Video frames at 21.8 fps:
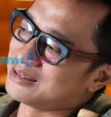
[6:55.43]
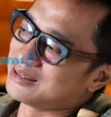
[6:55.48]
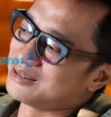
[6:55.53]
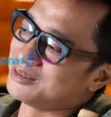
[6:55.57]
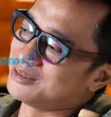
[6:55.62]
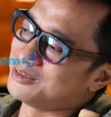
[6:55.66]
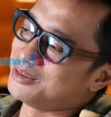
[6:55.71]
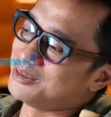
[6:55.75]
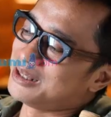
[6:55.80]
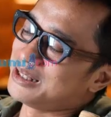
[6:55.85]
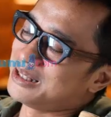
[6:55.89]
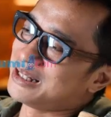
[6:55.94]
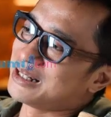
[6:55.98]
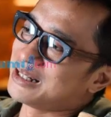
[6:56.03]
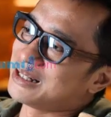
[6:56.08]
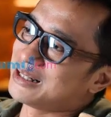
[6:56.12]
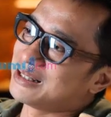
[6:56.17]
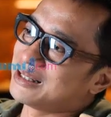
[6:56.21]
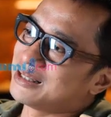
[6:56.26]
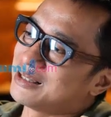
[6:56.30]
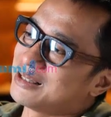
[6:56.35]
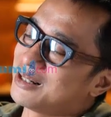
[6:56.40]

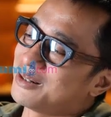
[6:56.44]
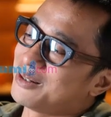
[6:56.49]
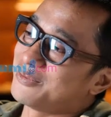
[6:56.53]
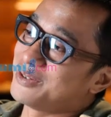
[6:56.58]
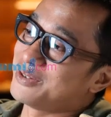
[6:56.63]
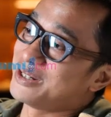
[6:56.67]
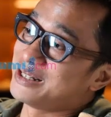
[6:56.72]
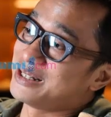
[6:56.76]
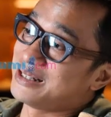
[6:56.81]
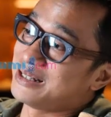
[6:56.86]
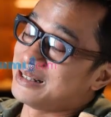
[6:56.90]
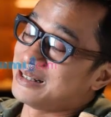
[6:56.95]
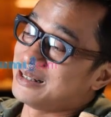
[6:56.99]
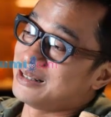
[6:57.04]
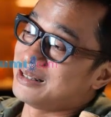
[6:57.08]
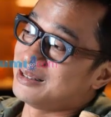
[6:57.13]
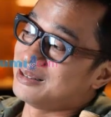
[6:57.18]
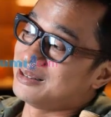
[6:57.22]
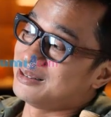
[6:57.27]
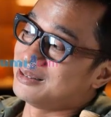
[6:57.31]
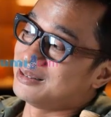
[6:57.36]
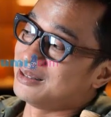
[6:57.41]
dunia televisi,
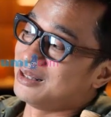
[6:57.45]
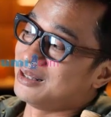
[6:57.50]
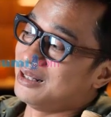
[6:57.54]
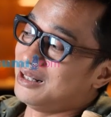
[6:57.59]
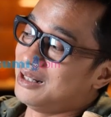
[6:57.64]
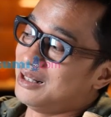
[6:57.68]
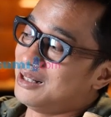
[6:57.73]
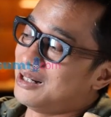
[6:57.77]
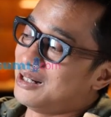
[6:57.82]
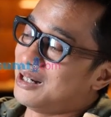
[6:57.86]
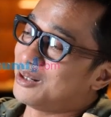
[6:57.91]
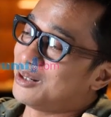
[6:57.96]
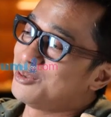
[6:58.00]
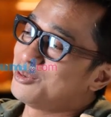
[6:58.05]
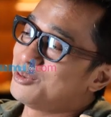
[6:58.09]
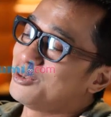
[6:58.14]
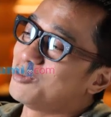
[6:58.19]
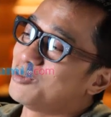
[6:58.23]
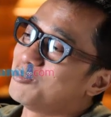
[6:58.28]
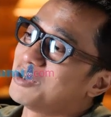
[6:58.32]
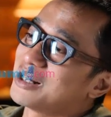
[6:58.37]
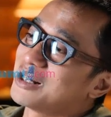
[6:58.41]
aku
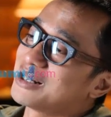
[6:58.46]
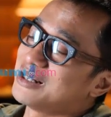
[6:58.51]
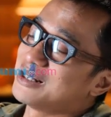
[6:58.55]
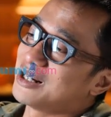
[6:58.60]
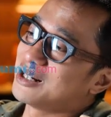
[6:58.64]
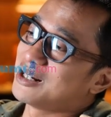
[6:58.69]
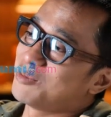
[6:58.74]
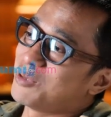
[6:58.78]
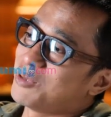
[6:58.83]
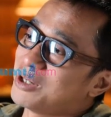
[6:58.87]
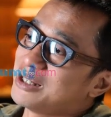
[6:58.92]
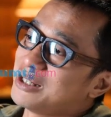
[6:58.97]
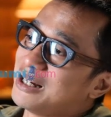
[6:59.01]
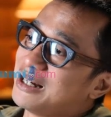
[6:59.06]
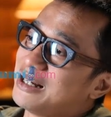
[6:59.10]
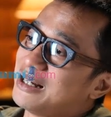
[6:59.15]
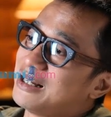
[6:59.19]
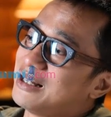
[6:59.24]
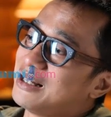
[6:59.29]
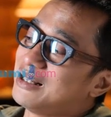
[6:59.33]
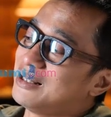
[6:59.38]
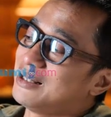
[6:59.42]
juga mengerjakan banyak
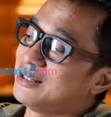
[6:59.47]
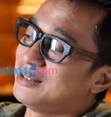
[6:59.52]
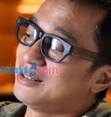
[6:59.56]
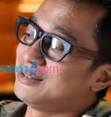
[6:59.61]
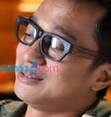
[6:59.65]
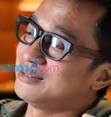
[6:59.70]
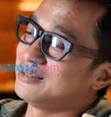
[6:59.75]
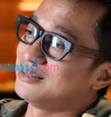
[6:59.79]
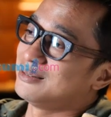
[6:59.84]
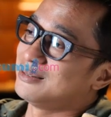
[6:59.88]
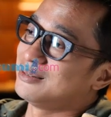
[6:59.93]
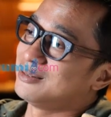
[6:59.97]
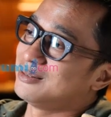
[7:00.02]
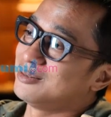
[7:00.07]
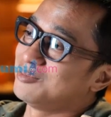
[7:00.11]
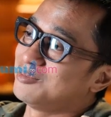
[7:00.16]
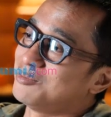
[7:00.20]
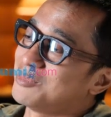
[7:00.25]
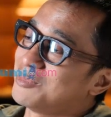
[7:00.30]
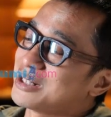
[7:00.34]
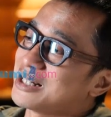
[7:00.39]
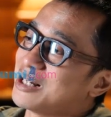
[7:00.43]
hal
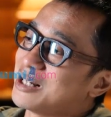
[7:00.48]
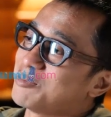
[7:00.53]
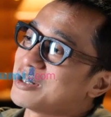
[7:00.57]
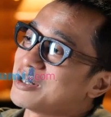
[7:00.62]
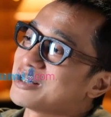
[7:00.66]
bersama